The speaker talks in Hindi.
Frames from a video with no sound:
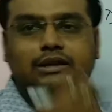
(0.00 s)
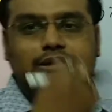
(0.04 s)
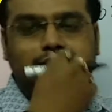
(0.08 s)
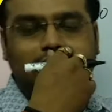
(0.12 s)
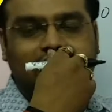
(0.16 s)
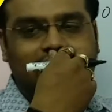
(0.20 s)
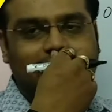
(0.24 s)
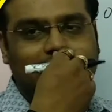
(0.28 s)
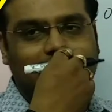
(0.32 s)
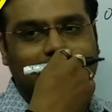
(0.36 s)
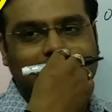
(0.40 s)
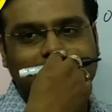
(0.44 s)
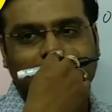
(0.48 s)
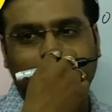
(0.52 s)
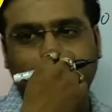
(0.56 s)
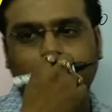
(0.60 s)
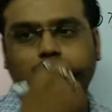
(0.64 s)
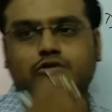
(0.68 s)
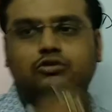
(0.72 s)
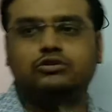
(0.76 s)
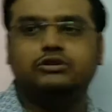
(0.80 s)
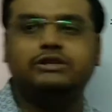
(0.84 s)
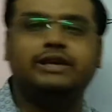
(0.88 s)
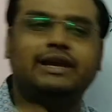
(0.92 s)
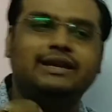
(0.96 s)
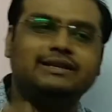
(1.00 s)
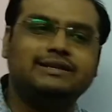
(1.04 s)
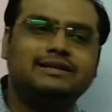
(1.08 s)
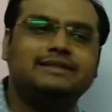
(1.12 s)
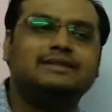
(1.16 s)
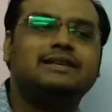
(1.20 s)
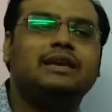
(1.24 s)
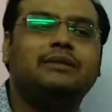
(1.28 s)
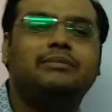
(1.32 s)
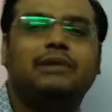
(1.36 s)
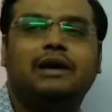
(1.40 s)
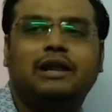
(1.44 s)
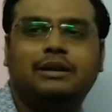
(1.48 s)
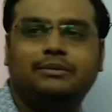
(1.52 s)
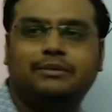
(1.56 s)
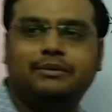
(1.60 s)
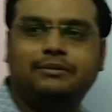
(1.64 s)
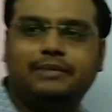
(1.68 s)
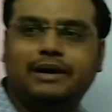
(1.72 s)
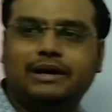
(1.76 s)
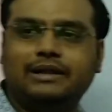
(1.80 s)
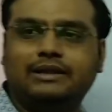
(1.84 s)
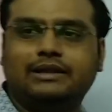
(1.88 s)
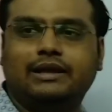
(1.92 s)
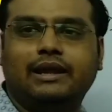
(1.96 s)
चलिए आज हम लोग कुछ केसेस के बारे में
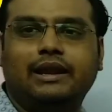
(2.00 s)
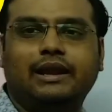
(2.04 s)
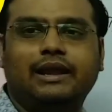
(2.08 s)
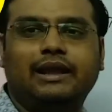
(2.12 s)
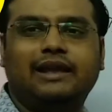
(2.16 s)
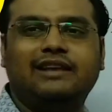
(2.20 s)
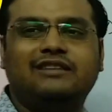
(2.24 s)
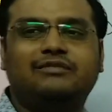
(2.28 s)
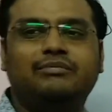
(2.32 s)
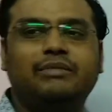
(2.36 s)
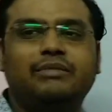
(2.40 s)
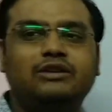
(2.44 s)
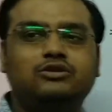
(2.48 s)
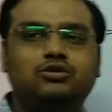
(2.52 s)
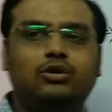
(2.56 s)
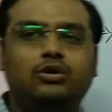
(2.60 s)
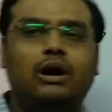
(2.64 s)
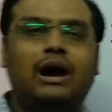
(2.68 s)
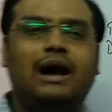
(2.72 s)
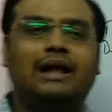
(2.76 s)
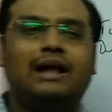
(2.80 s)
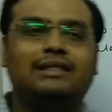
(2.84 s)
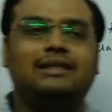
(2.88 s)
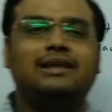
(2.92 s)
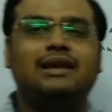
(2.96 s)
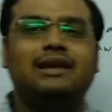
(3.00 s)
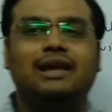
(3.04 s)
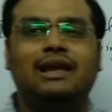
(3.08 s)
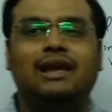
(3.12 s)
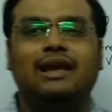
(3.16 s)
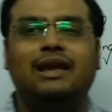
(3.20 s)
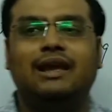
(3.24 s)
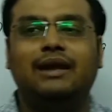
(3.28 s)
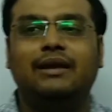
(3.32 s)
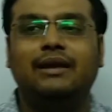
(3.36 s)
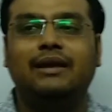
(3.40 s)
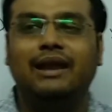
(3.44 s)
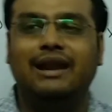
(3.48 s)
बात करेंगे इसमें जो आते हैं